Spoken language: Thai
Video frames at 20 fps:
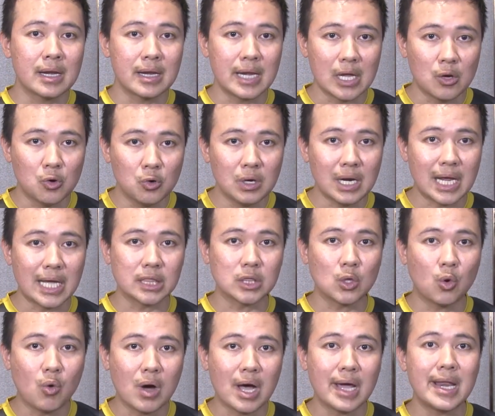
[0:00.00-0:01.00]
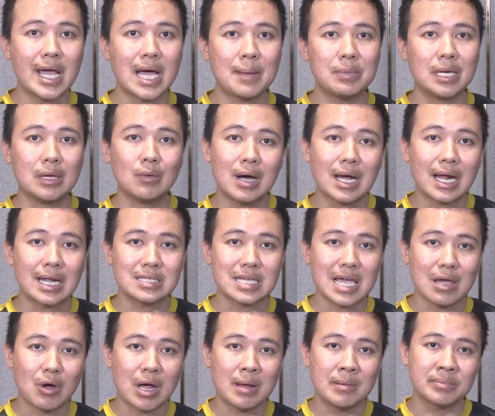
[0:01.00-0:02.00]
ในหุ้นหลายตัวนะครับหรือว่ากระจา
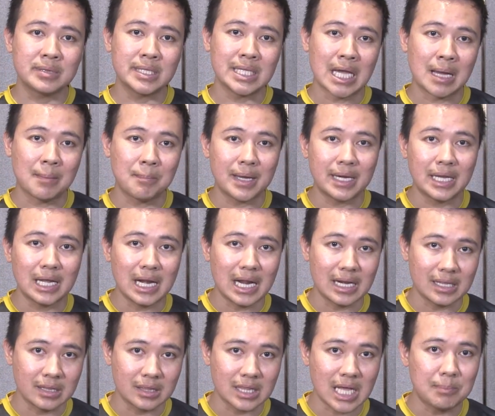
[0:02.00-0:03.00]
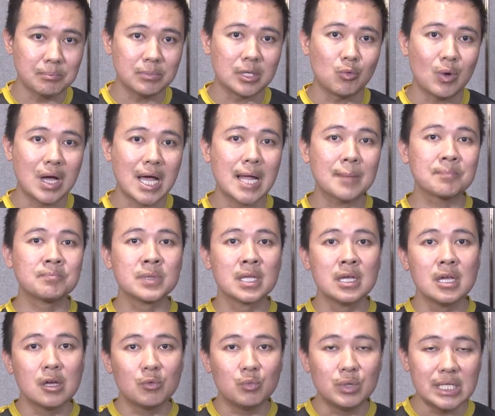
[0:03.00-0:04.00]
ยความเสี่ยงเป็นในหลายสินทรัพย์หรือว่า
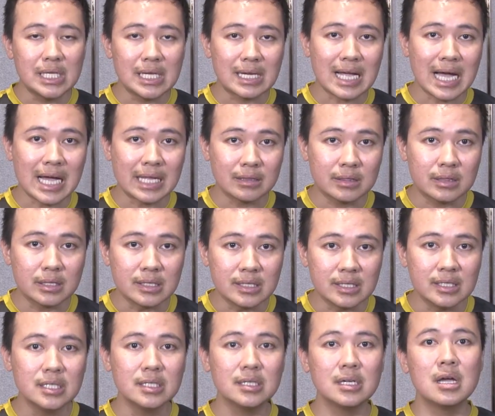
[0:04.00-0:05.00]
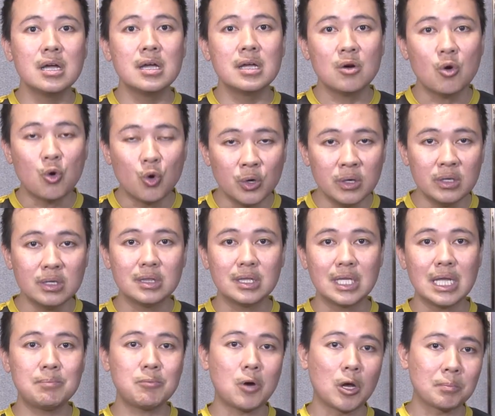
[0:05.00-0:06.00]
วิธีการซื้อหุ้น
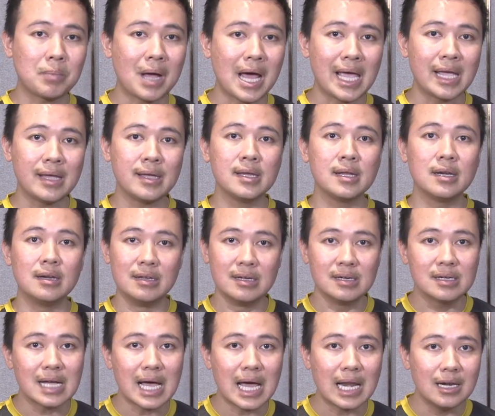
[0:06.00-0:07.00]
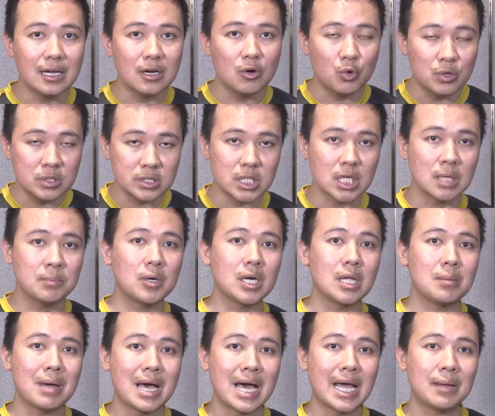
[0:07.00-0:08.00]
ที่ปลอดภัยหรือการเลือกหุ้นเชิงป
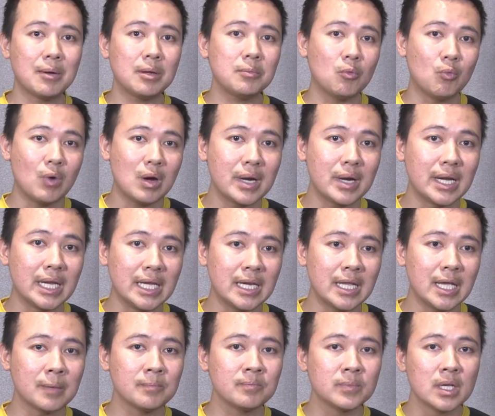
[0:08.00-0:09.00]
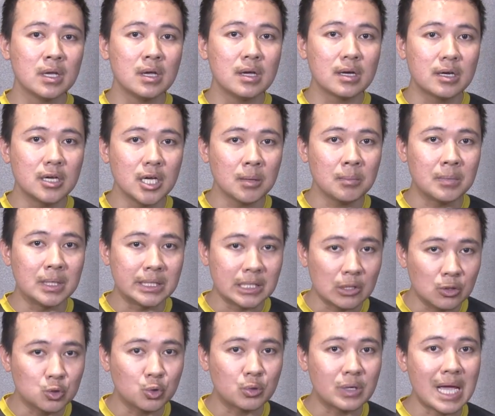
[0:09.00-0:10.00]
ริมาณนะผวันนี้เนี่ยเครื่องมือที่
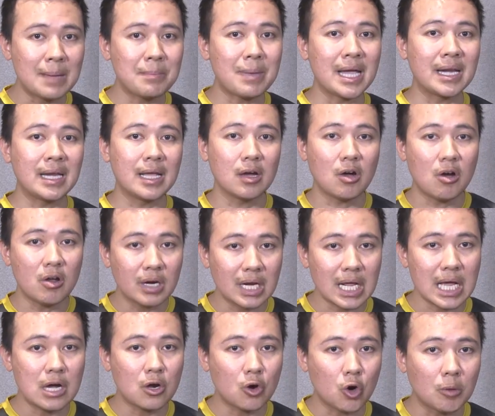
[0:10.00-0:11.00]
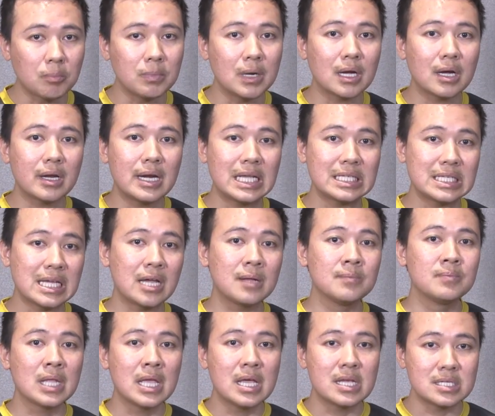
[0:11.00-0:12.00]
ลงทุนได้ไปเนี่ยค่อนข้างครบแล้วก็น่าจะ
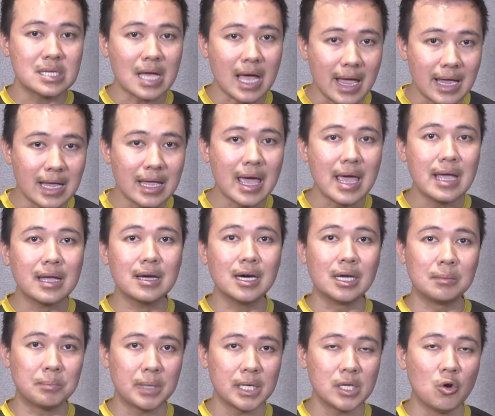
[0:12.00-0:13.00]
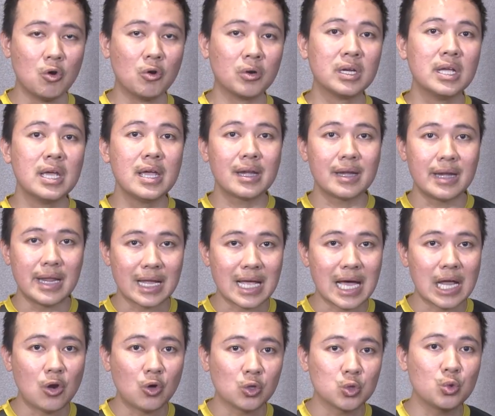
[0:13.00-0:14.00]
ใช้ให้เกิดประโยชน์ใน
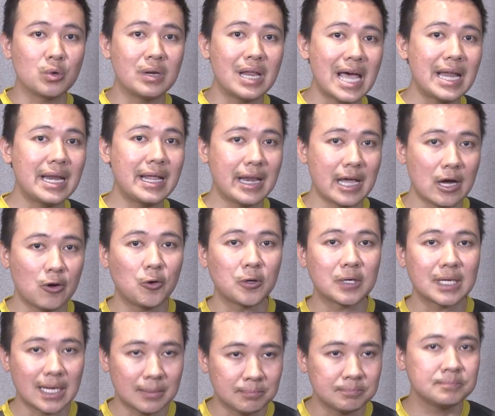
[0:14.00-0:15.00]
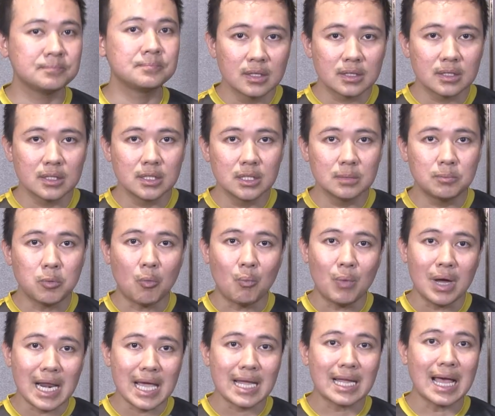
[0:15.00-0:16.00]
การลงทุนได้ในอนาคตครับคือผม
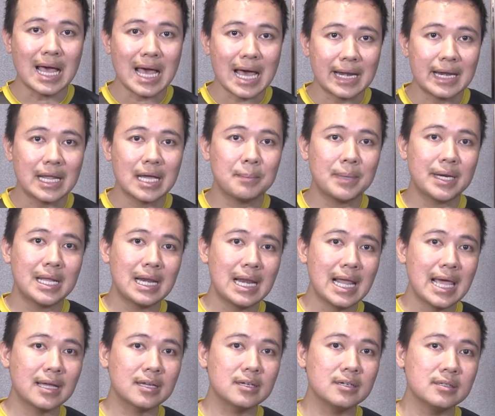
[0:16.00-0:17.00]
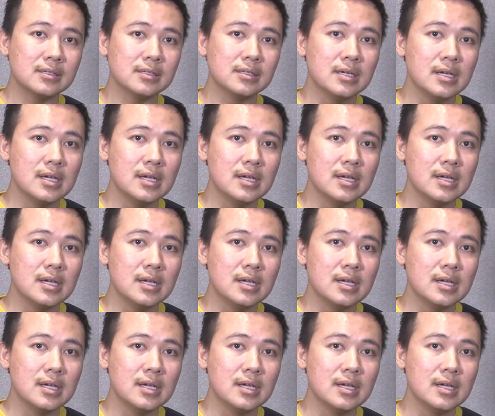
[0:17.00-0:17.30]
ว่ารายการนะครับประเด็นแรกคือ